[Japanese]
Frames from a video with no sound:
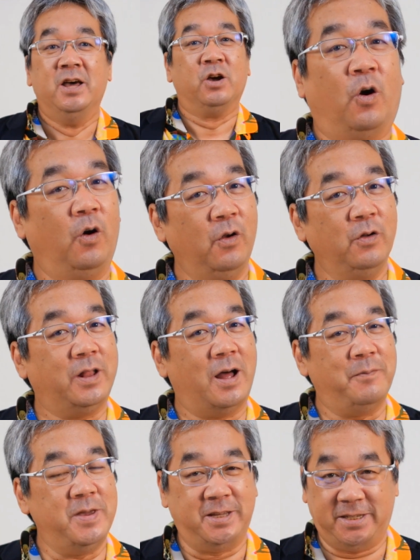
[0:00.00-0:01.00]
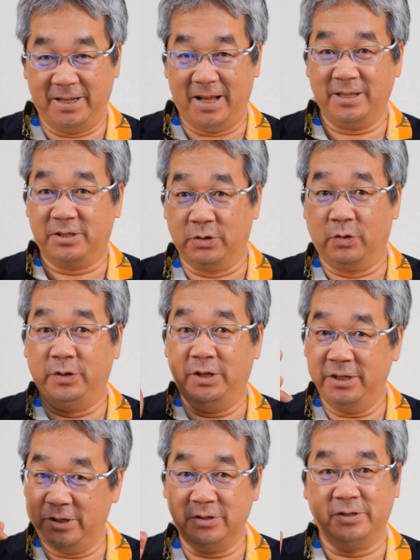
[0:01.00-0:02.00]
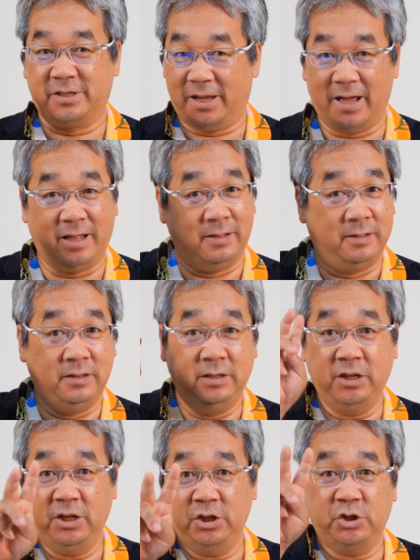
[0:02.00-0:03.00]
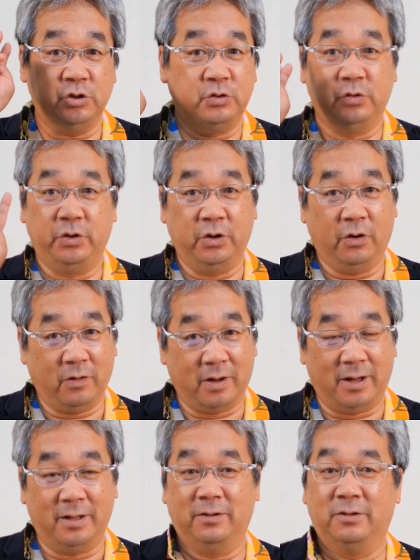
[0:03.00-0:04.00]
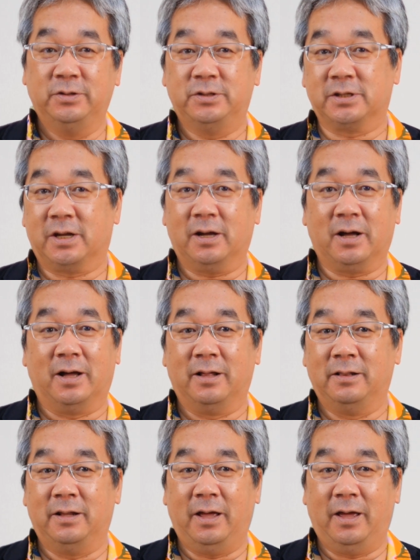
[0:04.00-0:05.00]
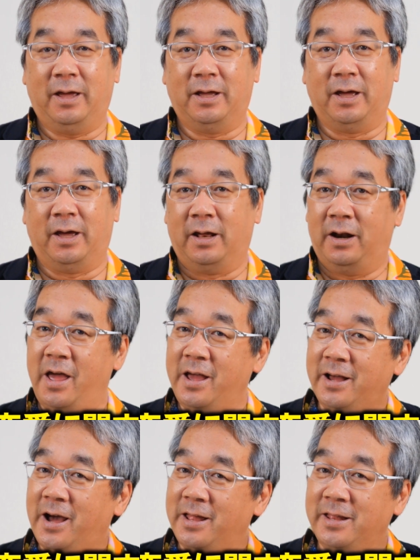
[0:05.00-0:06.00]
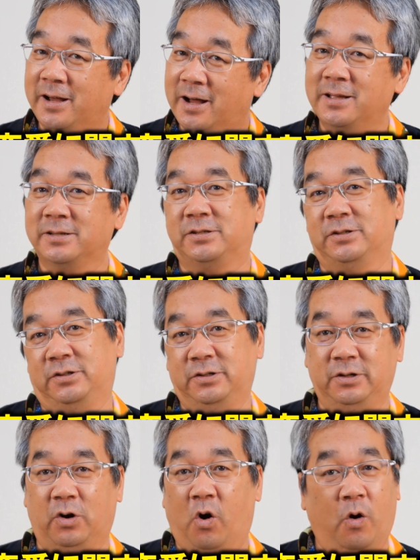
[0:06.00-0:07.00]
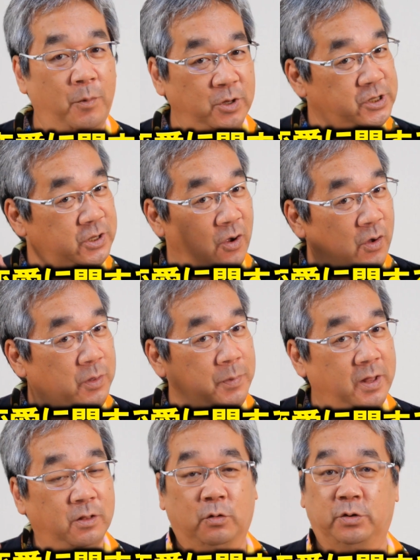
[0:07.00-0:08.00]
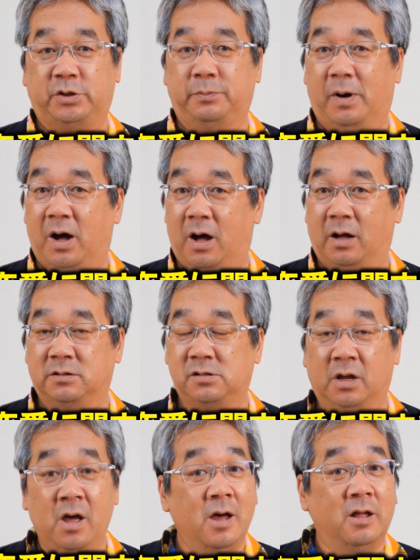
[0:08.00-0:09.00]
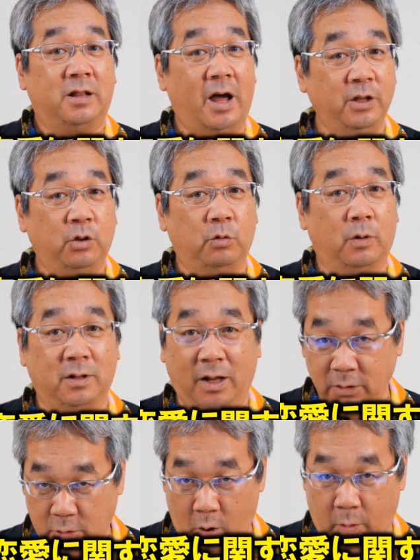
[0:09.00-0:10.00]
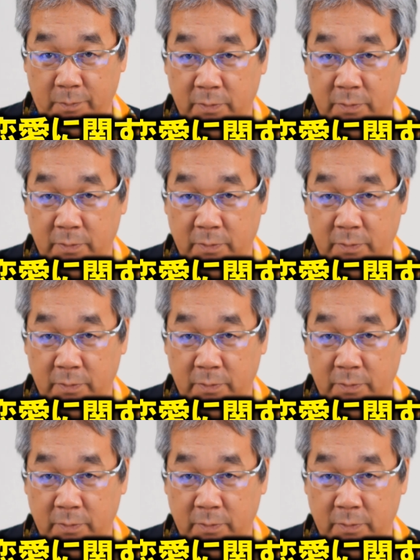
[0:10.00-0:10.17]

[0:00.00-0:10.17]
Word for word: この度7月の23、24日の2日間で恋愛に関する面白いイベントをします。タイトルはなんと、